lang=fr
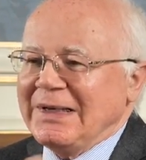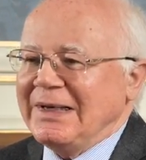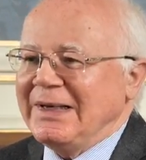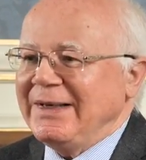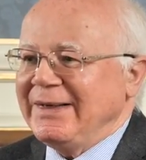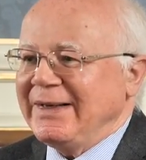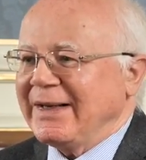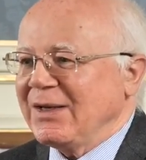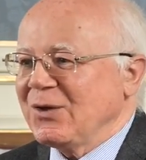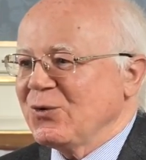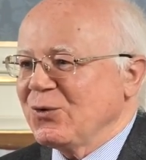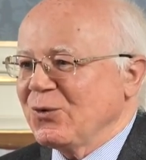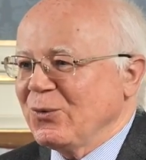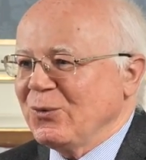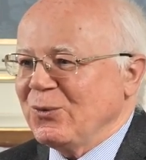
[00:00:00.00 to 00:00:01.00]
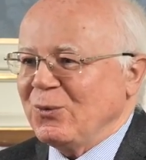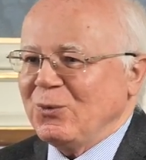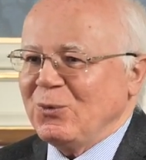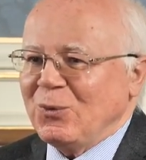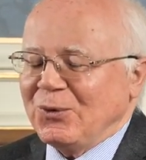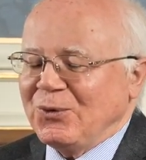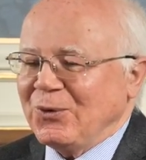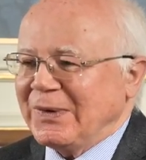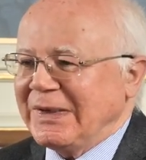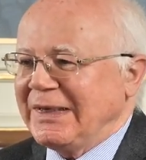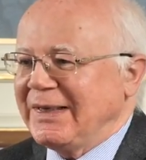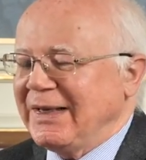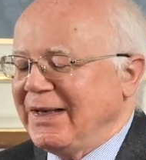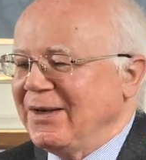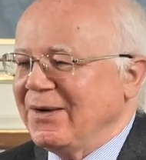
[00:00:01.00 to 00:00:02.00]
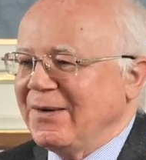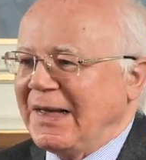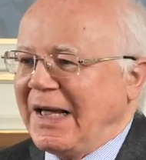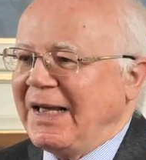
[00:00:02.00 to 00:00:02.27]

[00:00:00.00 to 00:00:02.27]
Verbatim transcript: les directions ou autorités euh,